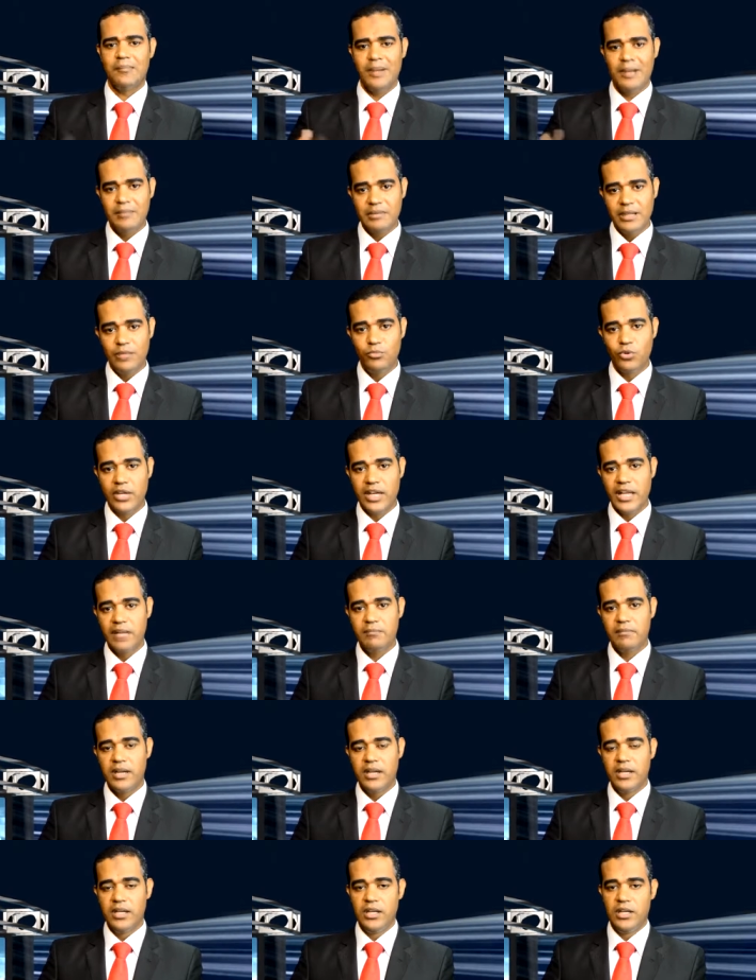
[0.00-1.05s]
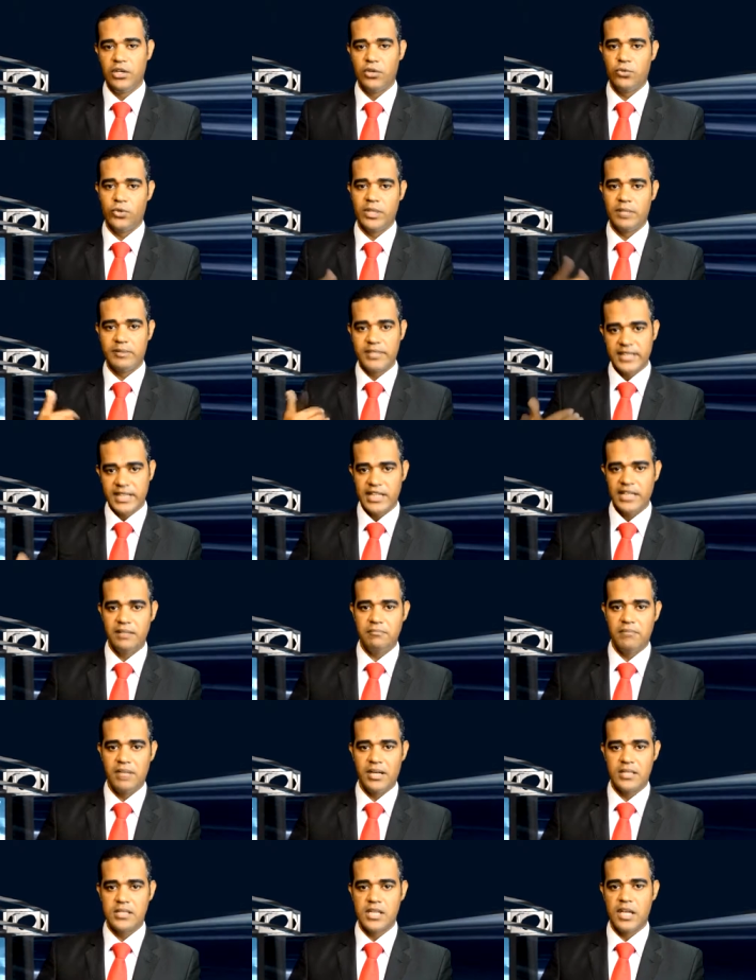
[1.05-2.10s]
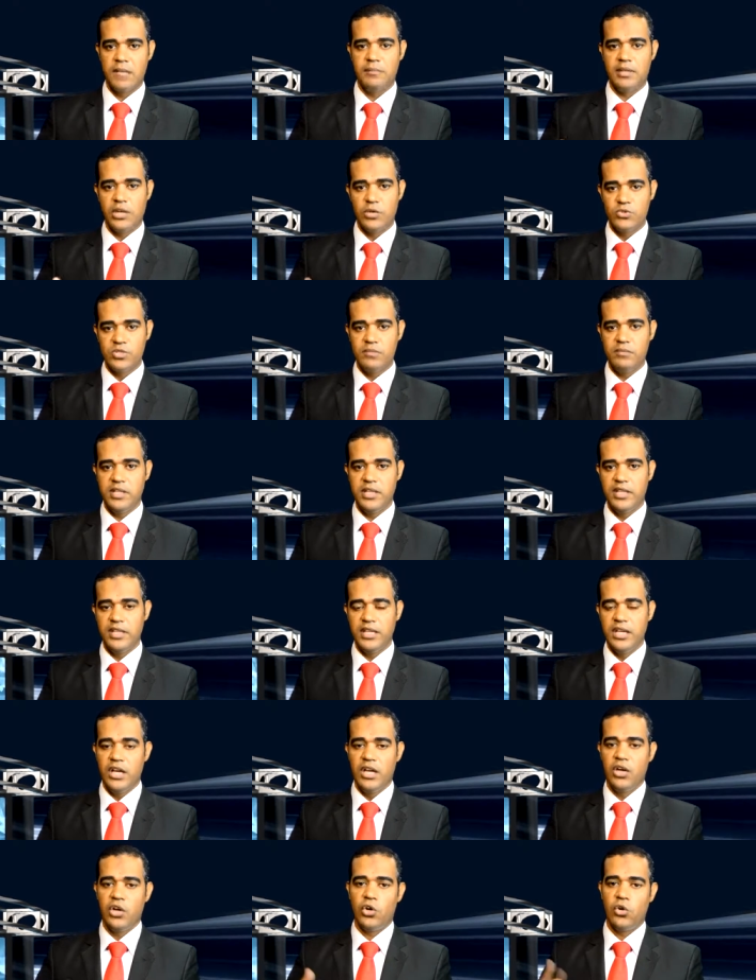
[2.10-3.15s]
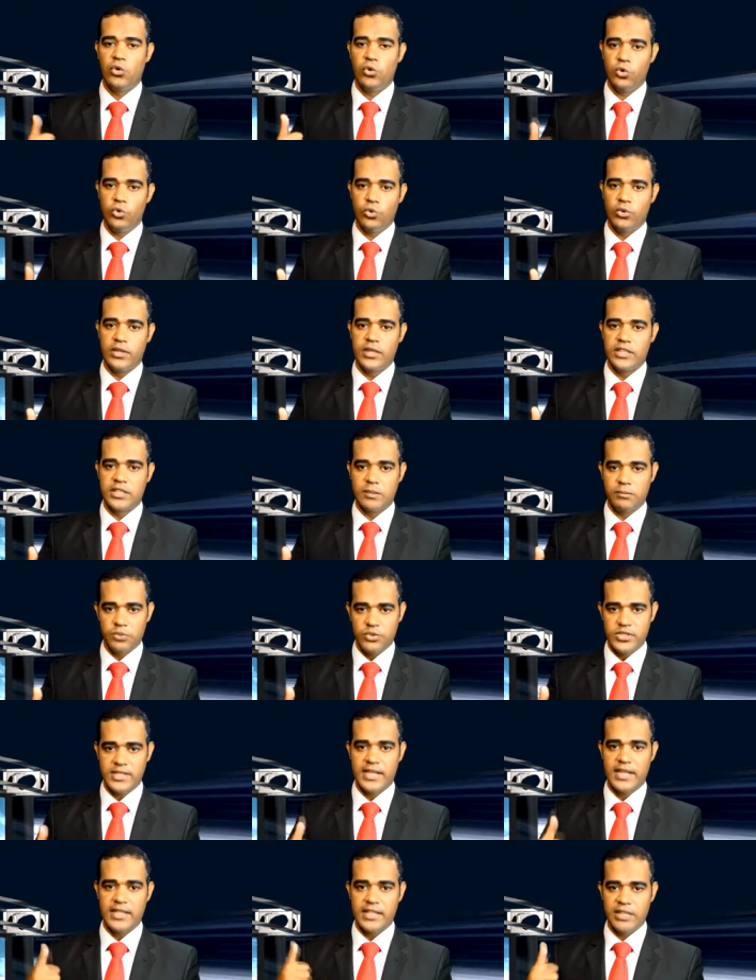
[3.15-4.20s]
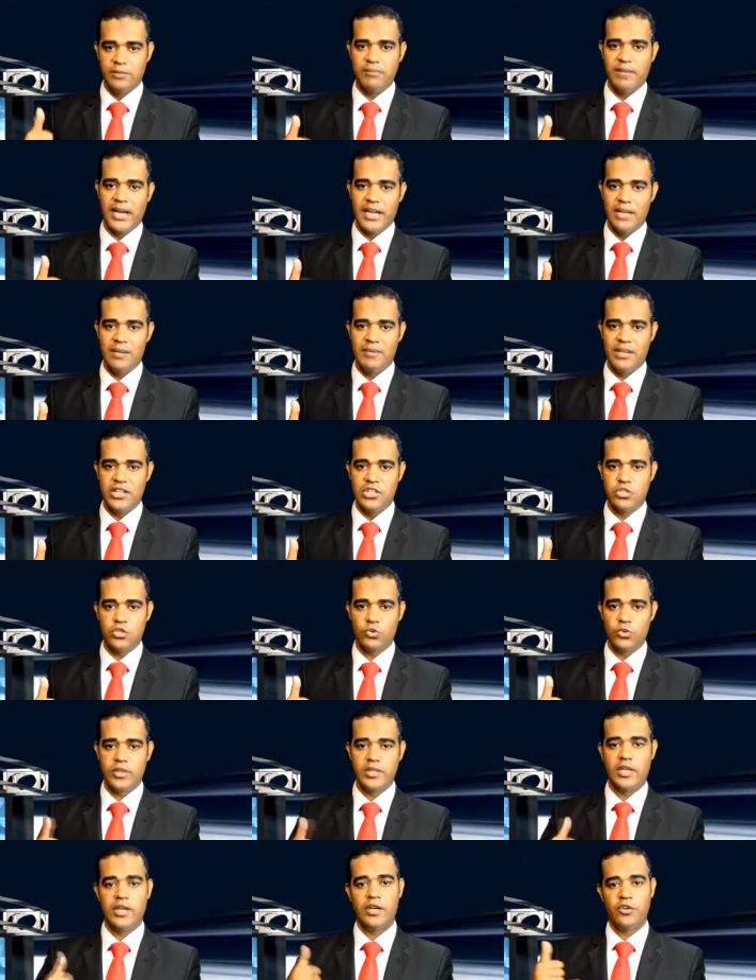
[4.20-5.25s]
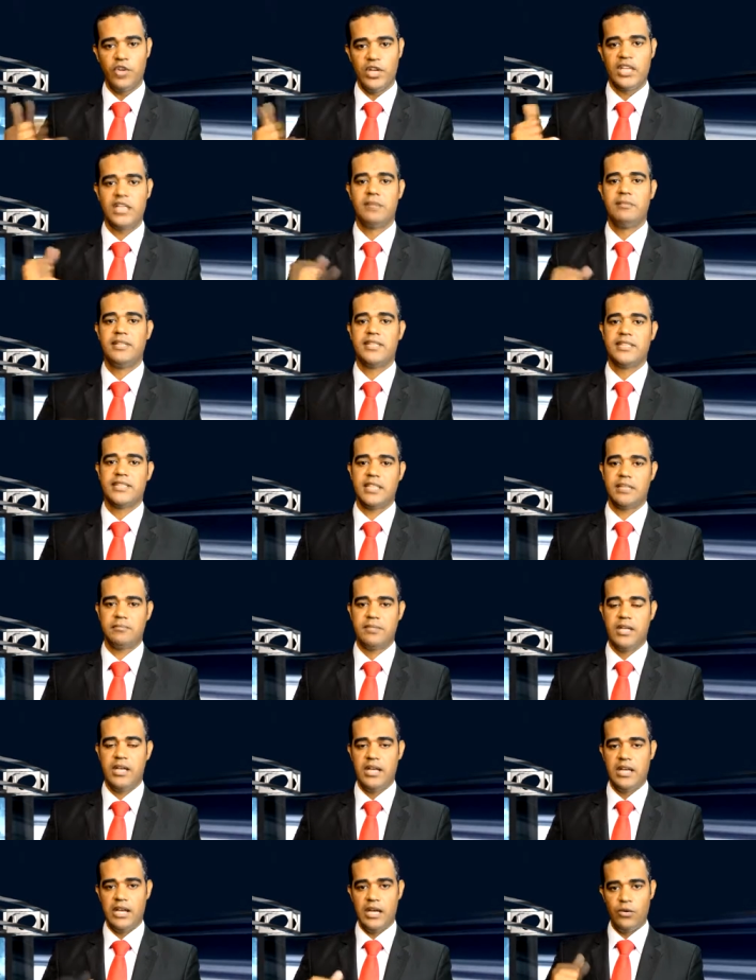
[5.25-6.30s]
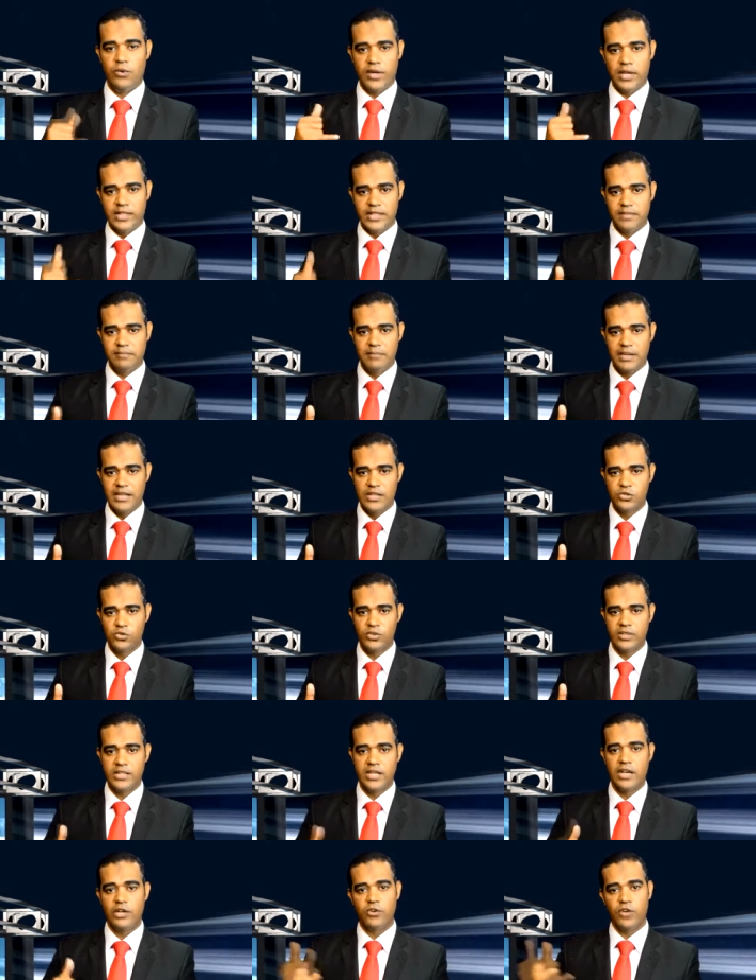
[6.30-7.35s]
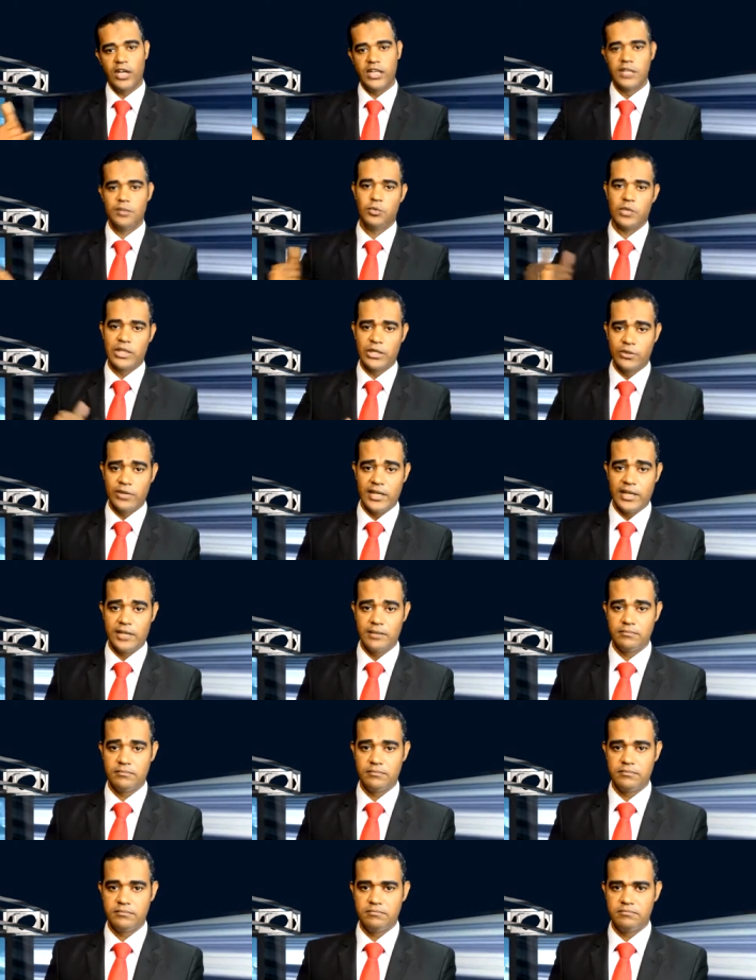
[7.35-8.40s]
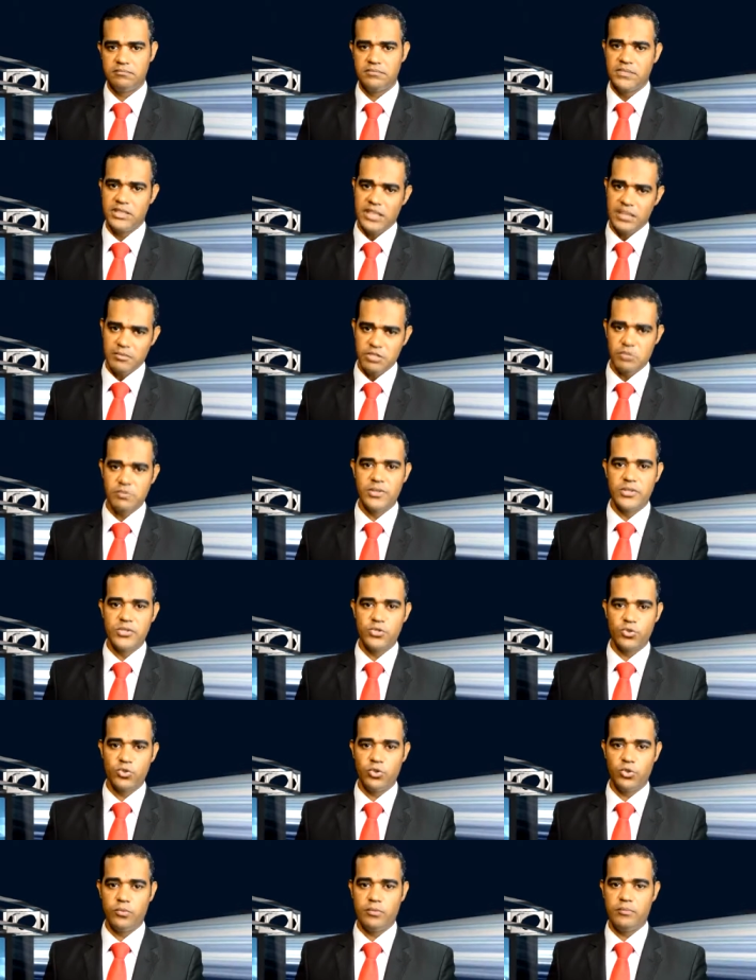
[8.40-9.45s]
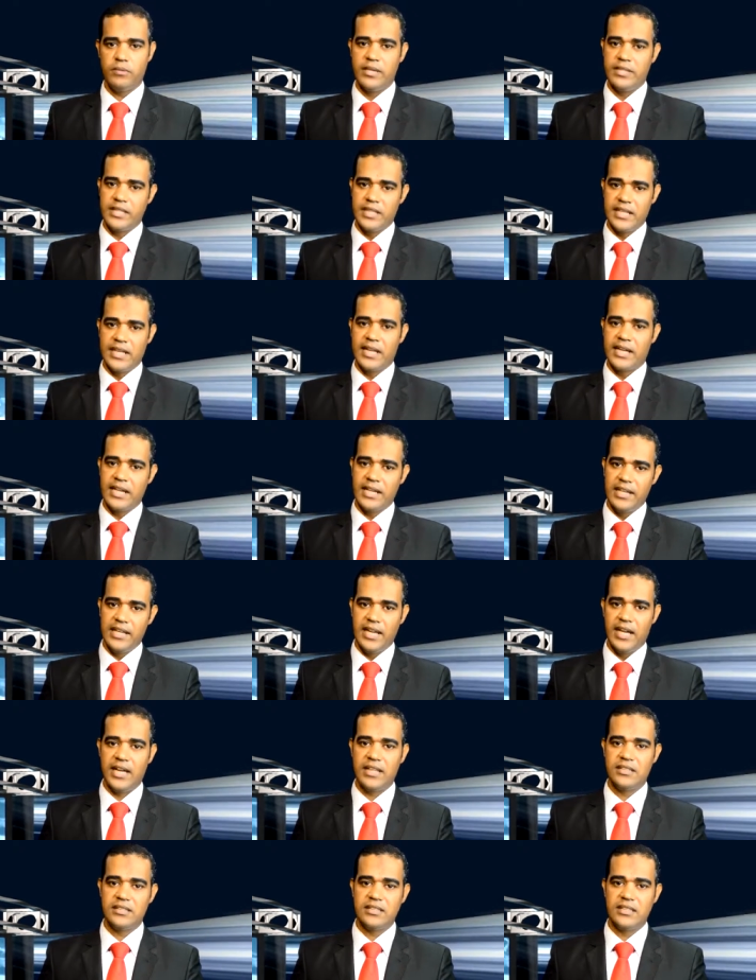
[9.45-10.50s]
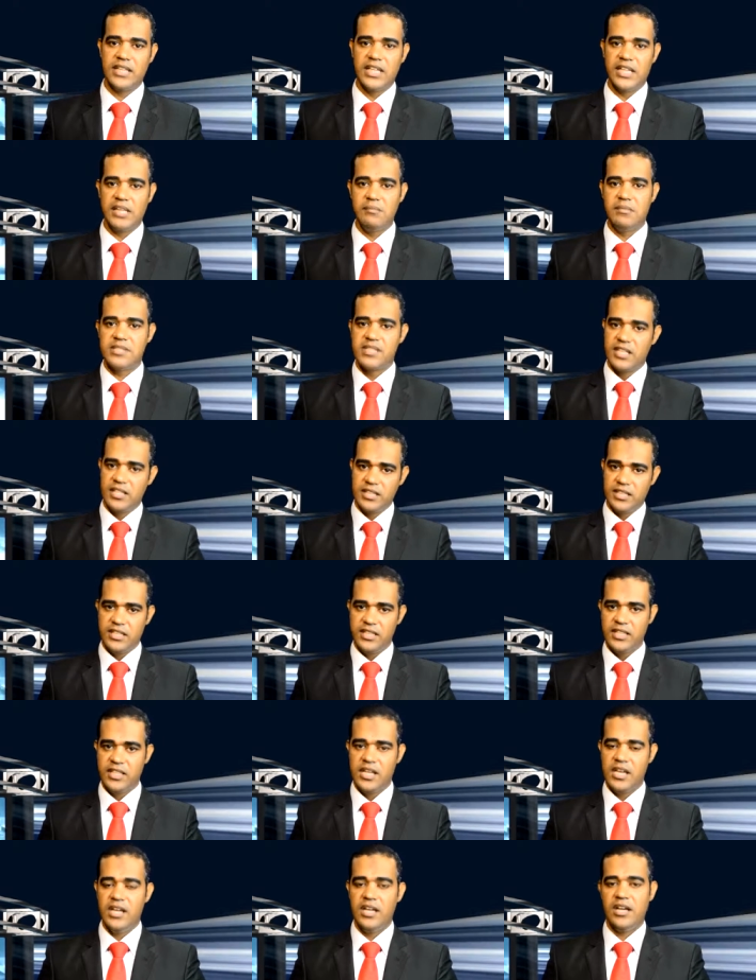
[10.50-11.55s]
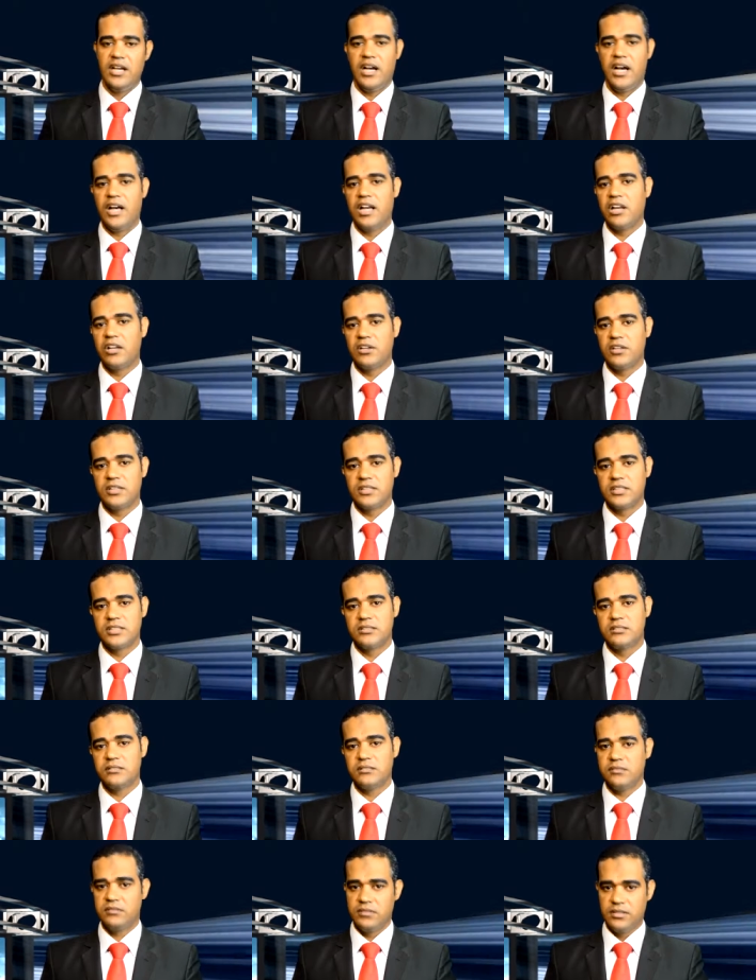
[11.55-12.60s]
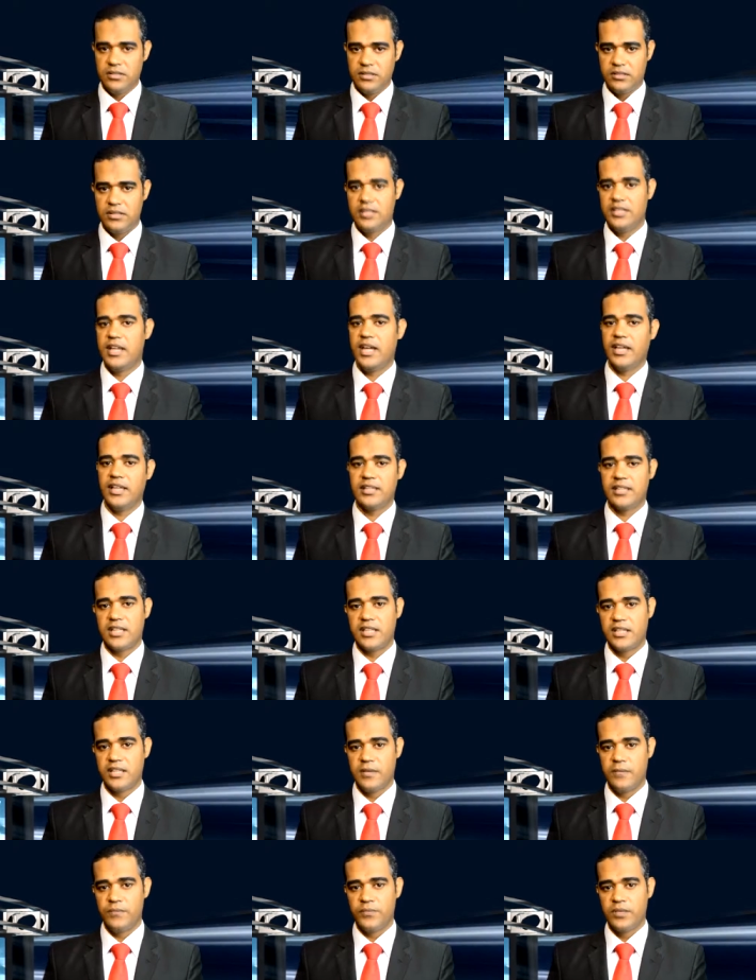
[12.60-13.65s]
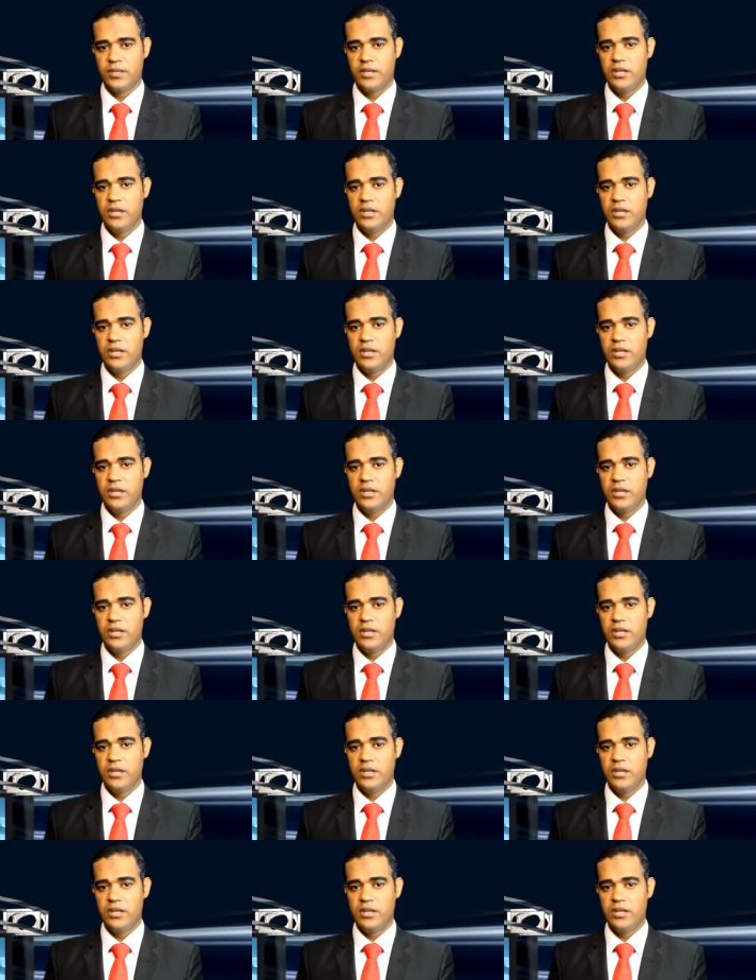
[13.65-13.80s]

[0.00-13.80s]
ما أعمل المكالمة وأنا بتكلم مع صاحبي أو زميلي اقول له والله طب بص خليك معايا معلش شويه اروح اجيب الكتاب او خليك معايا شويه اروح اجيب ورقه وقلم ده مش من الذوق ان انا اخلي حد تاني مستنيني على الخط آه، الناحيه التانيه